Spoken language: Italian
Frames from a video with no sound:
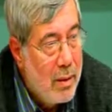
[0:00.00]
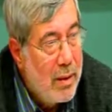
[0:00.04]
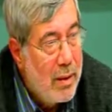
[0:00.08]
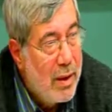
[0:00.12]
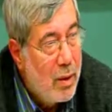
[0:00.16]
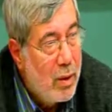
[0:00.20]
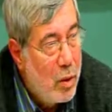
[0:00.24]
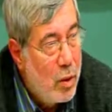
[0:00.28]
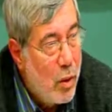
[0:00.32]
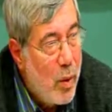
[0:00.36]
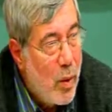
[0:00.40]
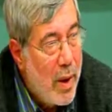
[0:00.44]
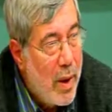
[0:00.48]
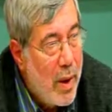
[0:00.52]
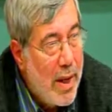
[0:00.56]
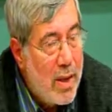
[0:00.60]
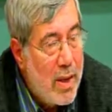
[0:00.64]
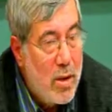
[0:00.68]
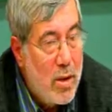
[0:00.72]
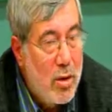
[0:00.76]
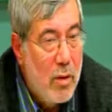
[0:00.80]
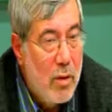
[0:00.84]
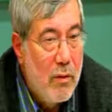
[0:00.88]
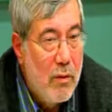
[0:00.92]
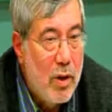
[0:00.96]
Detto
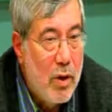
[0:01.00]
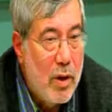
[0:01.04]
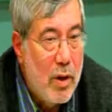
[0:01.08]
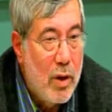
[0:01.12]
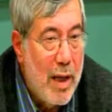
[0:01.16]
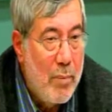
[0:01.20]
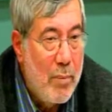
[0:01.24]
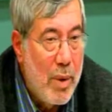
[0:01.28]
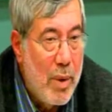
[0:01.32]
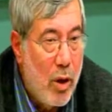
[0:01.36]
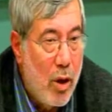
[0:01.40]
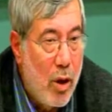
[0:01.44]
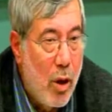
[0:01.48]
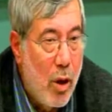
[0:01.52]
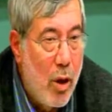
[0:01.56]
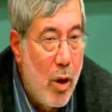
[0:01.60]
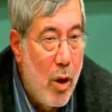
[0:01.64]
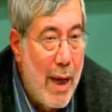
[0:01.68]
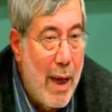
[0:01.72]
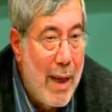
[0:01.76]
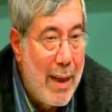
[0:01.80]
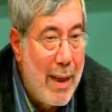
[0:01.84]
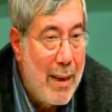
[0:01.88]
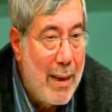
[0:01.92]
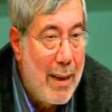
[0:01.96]
questo, vorrei
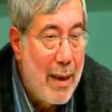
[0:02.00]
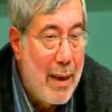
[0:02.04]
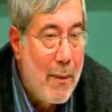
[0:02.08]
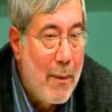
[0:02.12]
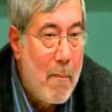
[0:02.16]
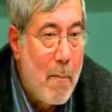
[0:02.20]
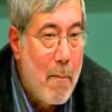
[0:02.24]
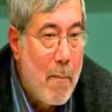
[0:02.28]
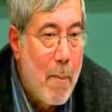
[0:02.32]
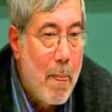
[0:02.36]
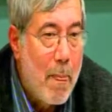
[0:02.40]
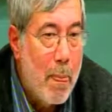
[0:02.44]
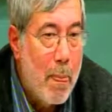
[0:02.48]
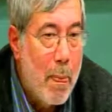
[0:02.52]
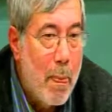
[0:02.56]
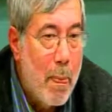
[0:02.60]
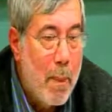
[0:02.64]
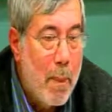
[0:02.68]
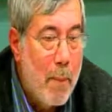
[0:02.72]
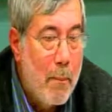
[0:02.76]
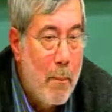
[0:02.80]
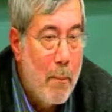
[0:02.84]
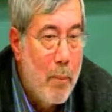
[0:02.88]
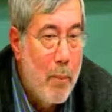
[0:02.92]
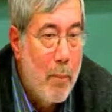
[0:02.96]
però anche
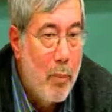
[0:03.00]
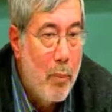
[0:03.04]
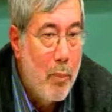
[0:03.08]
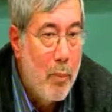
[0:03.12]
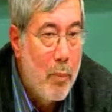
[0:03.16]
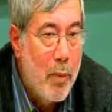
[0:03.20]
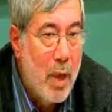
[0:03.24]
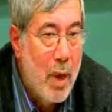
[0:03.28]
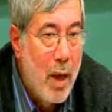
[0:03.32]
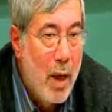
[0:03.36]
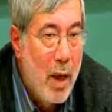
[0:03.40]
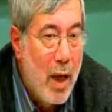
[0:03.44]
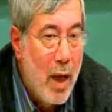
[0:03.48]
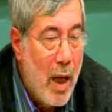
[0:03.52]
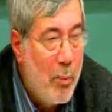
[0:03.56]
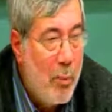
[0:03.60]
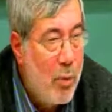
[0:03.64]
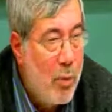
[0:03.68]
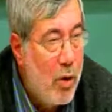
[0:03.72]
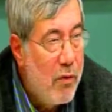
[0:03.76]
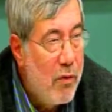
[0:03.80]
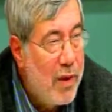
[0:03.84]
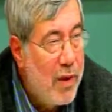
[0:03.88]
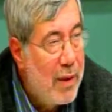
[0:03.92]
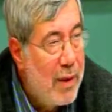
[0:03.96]

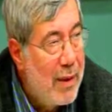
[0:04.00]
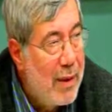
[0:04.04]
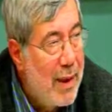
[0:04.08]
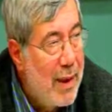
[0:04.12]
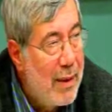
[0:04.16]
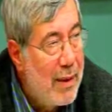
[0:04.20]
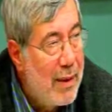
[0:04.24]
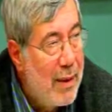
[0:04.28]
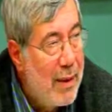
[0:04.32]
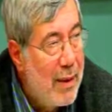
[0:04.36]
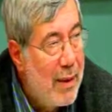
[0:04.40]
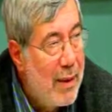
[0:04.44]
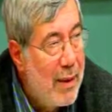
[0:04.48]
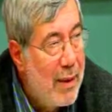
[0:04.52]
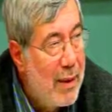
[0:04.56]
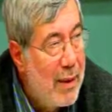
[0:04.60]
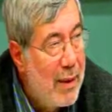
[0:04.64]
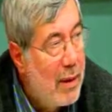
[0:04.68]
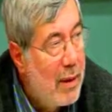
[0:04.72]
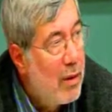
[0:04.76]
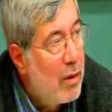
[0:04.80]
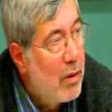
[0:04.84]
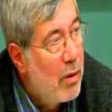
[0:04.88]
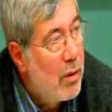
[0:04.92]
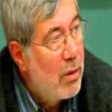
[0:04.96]
approfittare
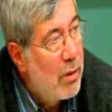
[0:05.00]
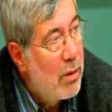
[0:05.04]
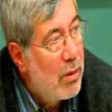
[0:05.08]
del...